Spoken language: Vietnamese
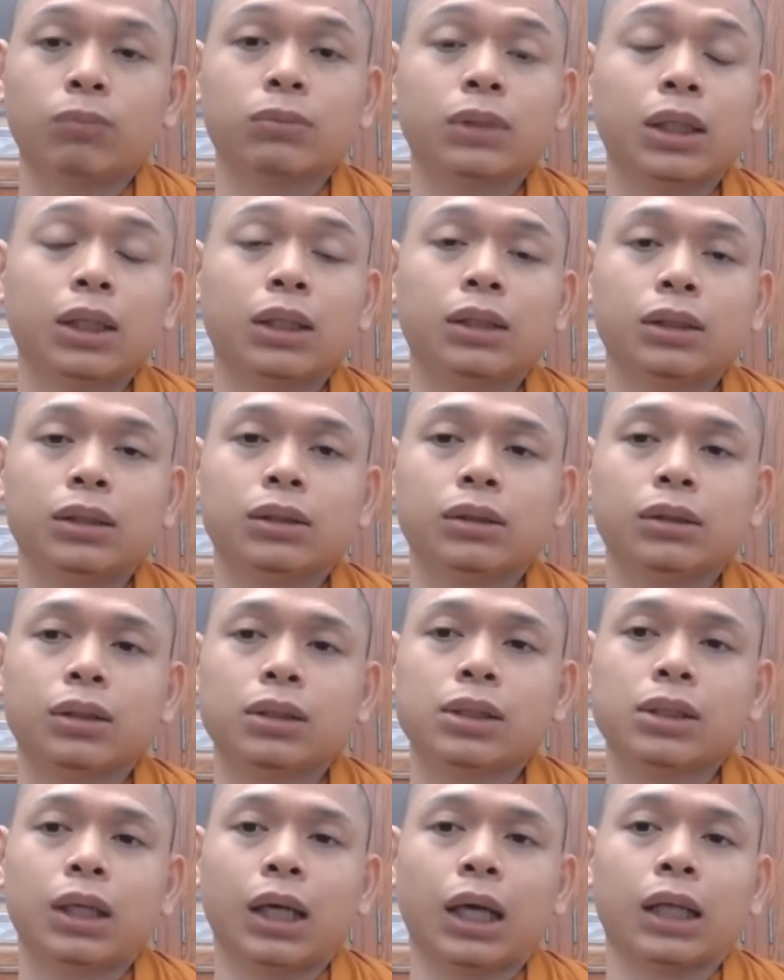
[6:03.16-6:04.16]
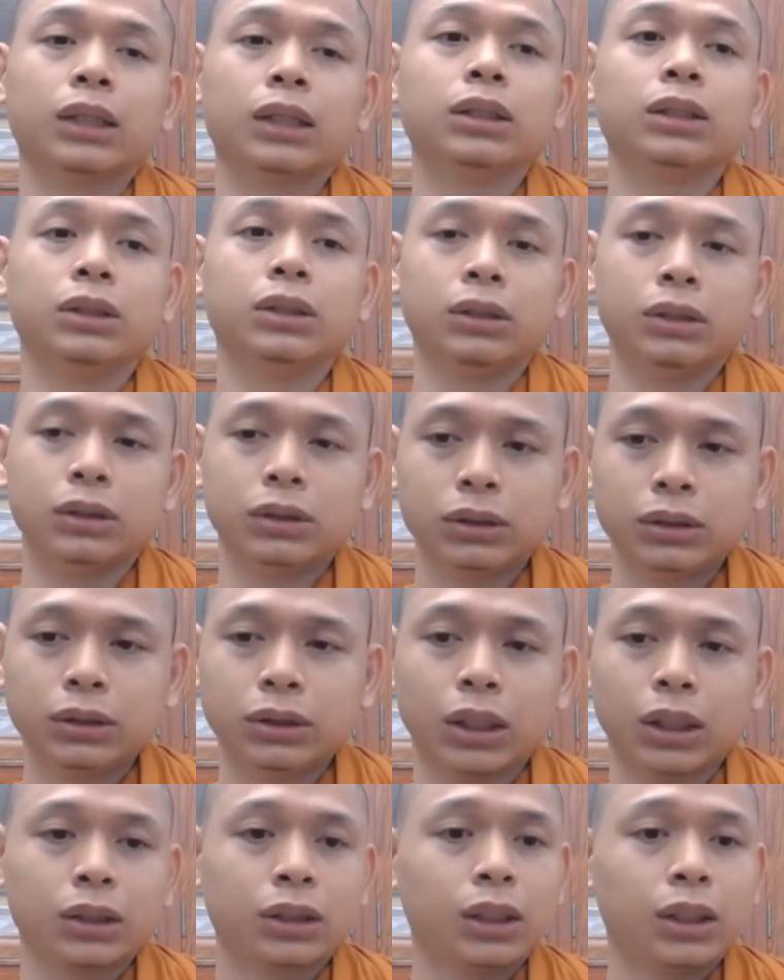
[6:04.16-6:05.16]
tin nó sẽ ảnh hưởng
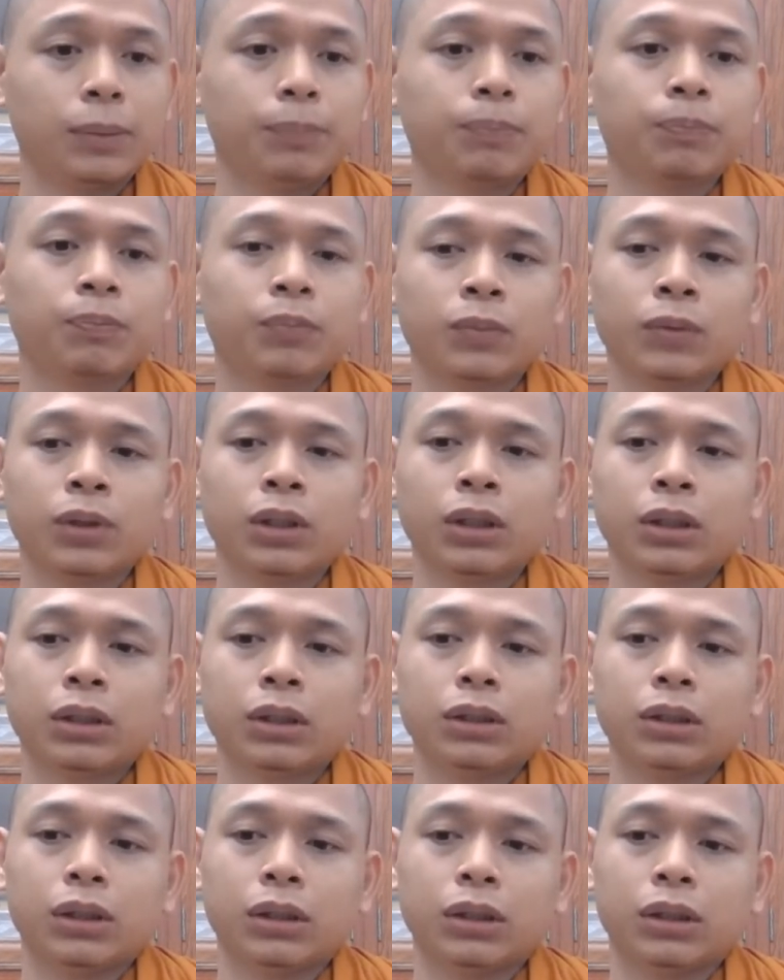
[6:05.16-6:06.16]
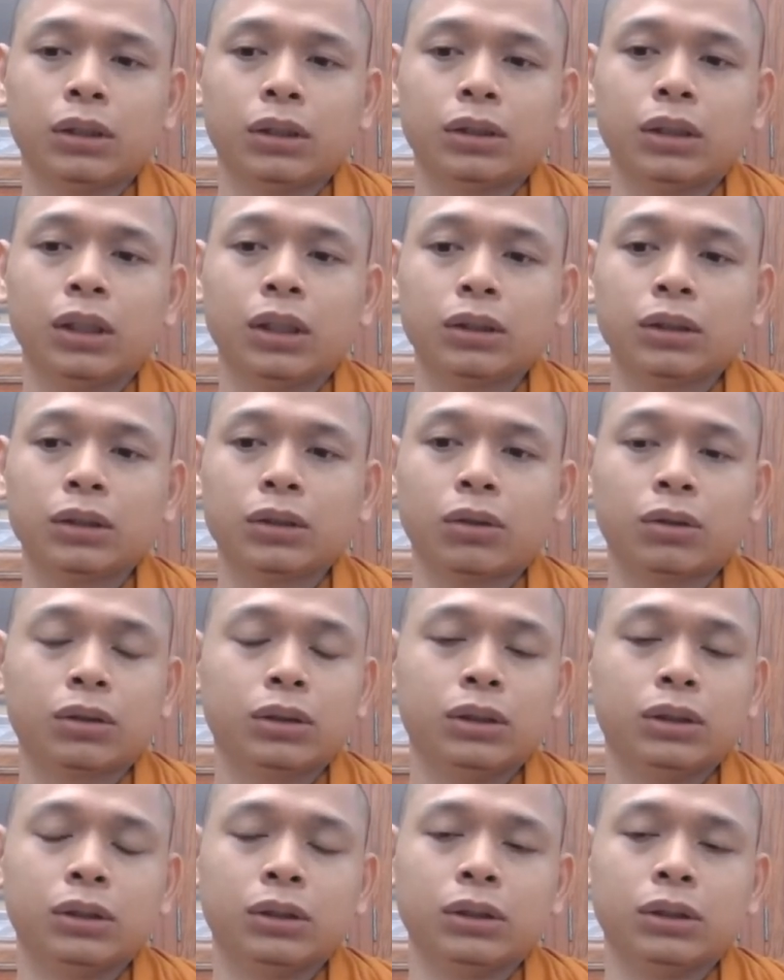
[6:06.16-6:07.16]
trực tiếp à, đến con
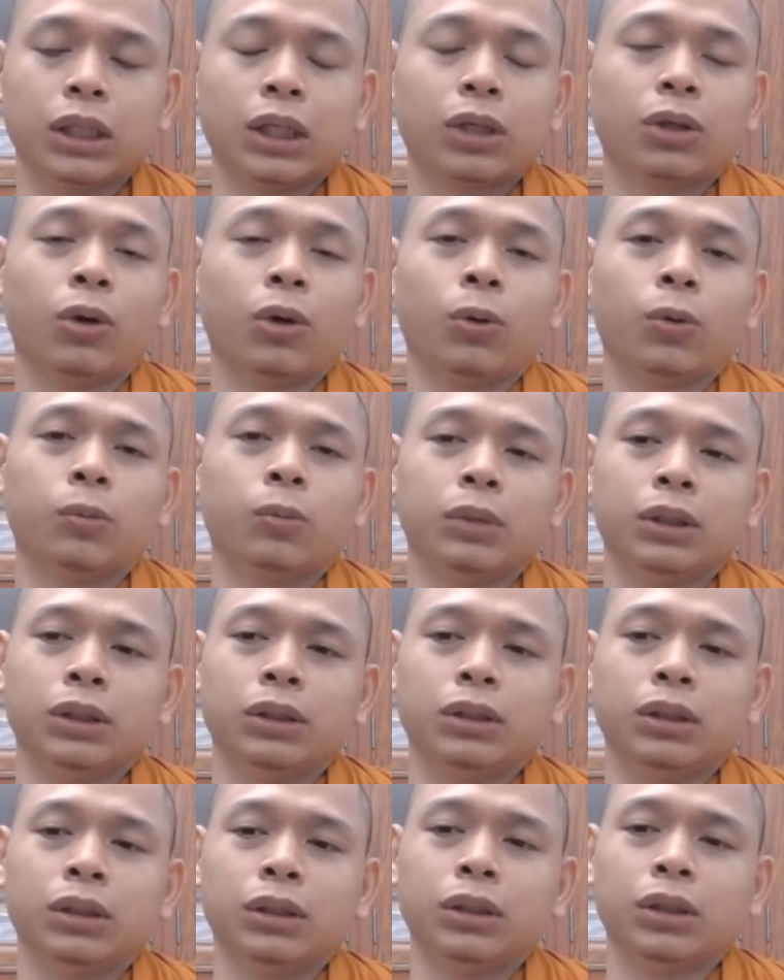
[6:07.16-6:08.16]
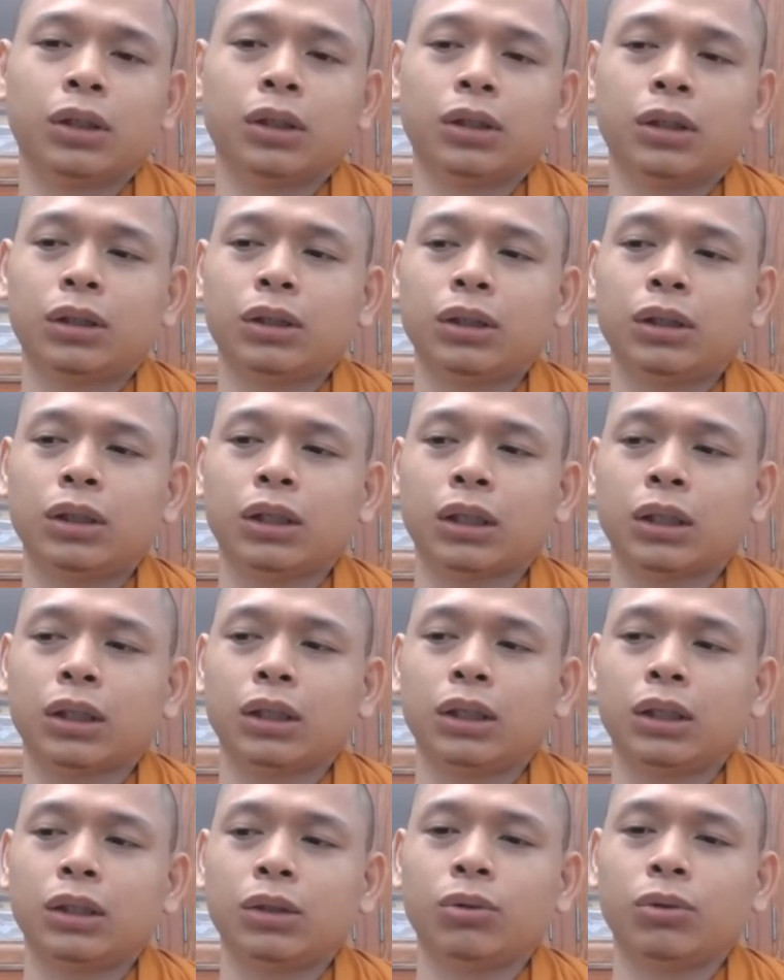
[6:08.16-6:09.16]
đường giác ngộ của mình thì nó là
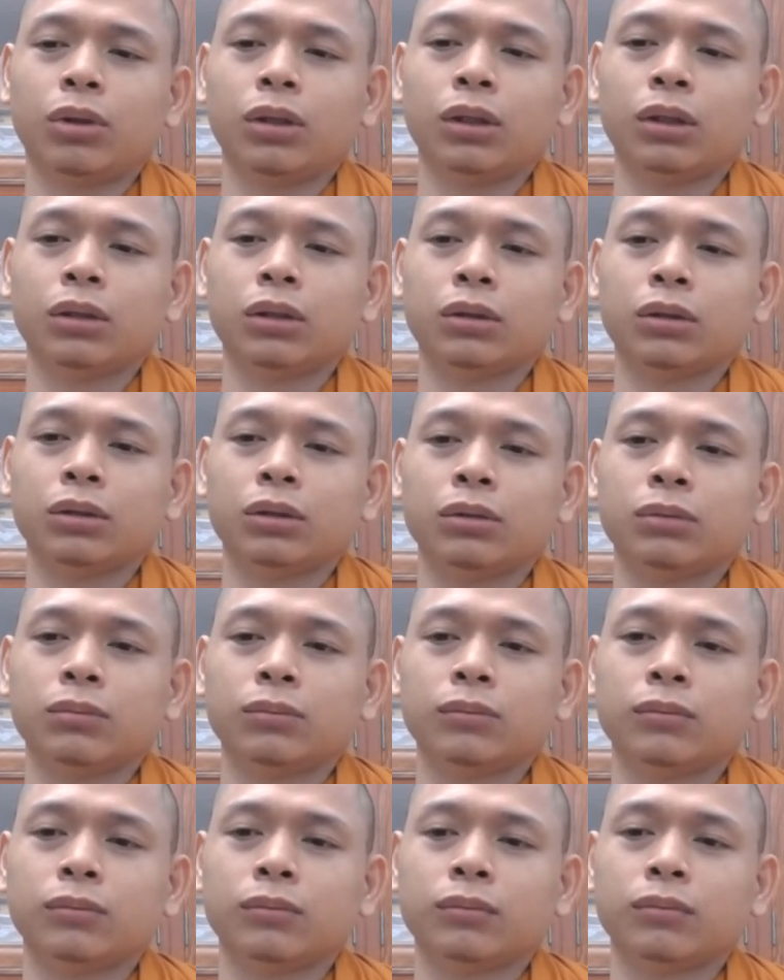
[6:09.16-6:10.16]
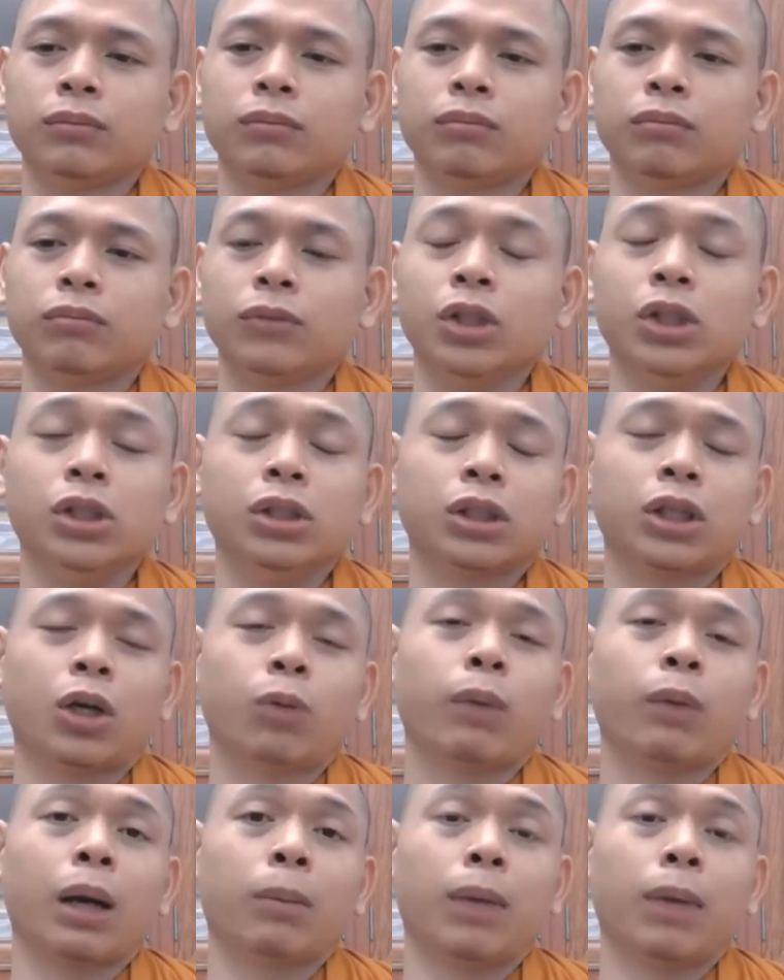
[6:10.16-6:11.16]
cái chuyện được
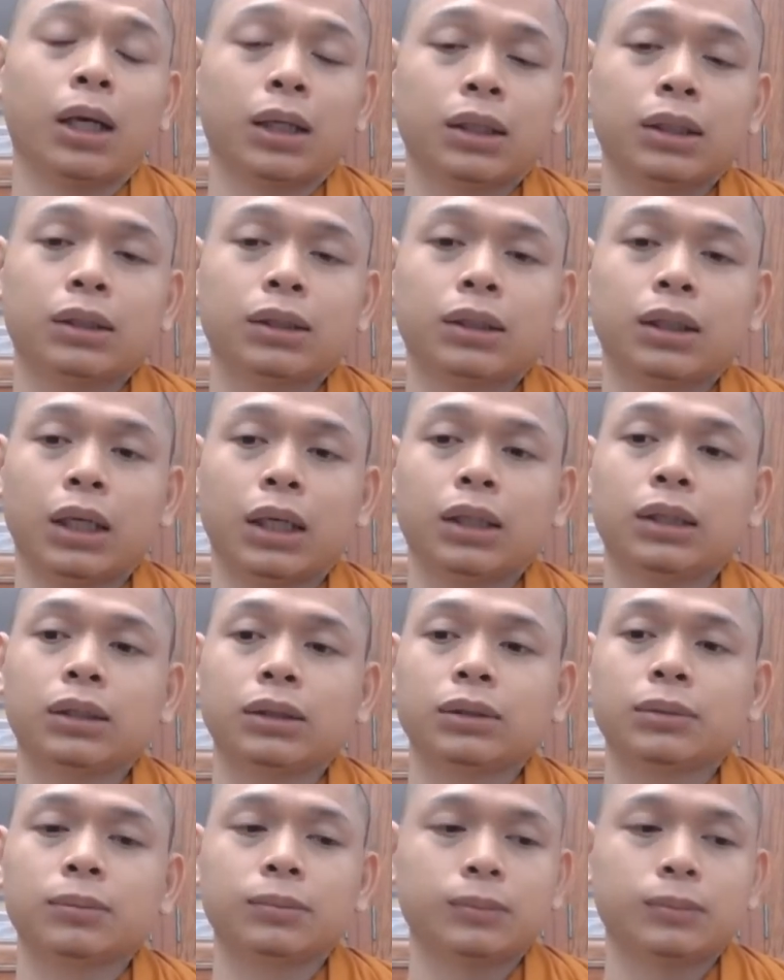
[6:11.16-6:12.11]
không bằng mất ha